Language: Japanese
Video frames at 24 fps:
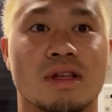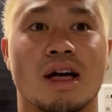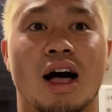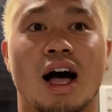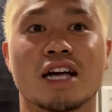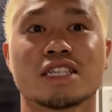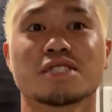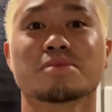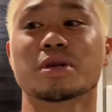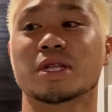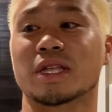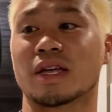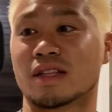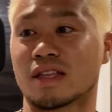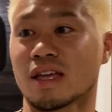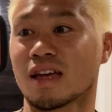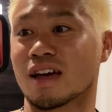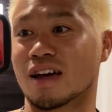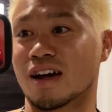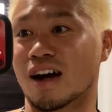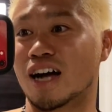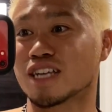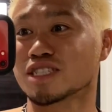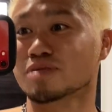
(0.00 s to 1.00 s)
初めてやね。
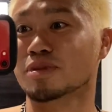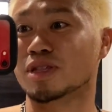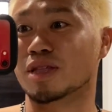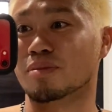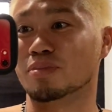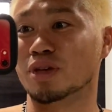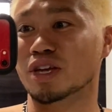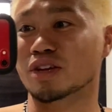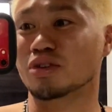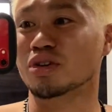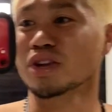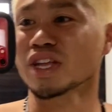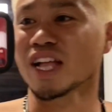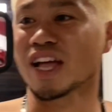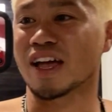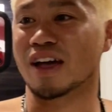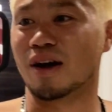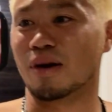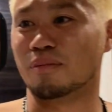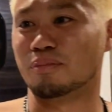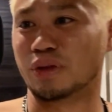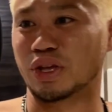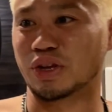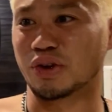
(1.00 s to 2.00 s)
初めて。びっくりだ
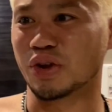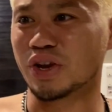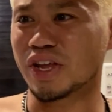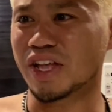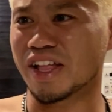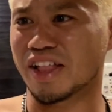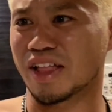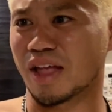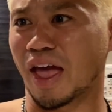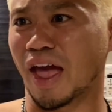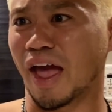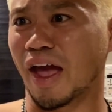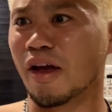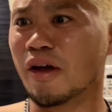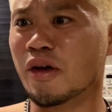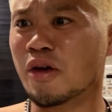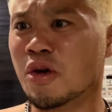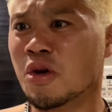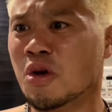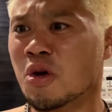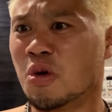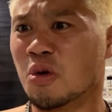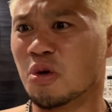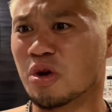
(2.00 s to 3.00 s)
よびっくりやで
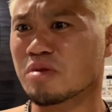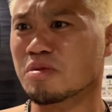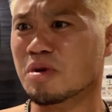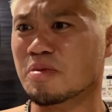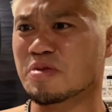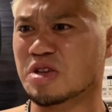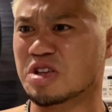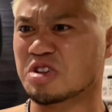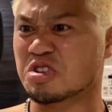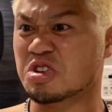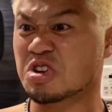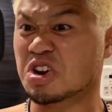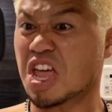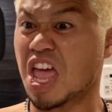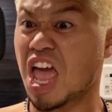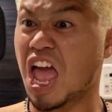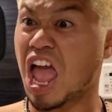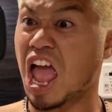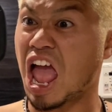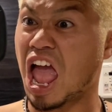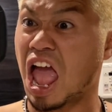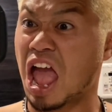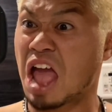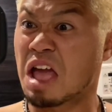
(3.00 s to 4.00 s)
俺もびっくりや
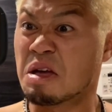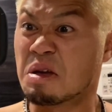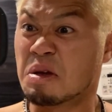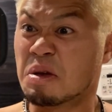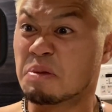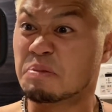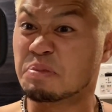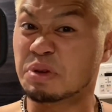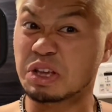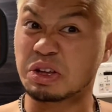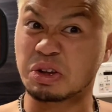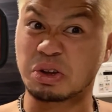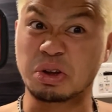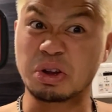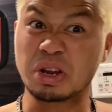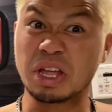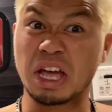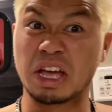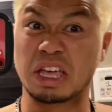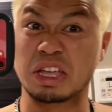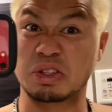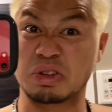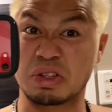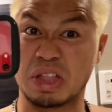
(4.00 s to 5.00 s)
びっくりや
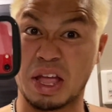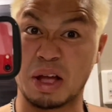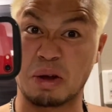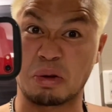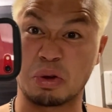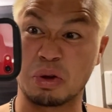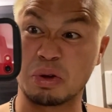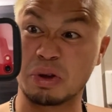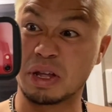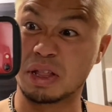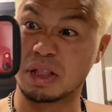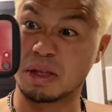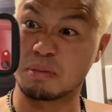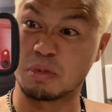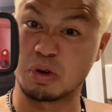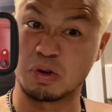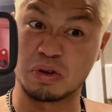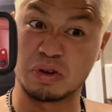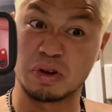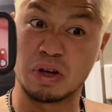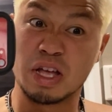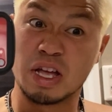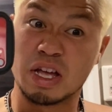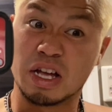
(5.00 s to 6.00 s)
けどね、これで
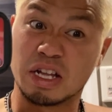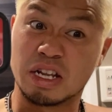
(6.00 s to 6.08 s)
も、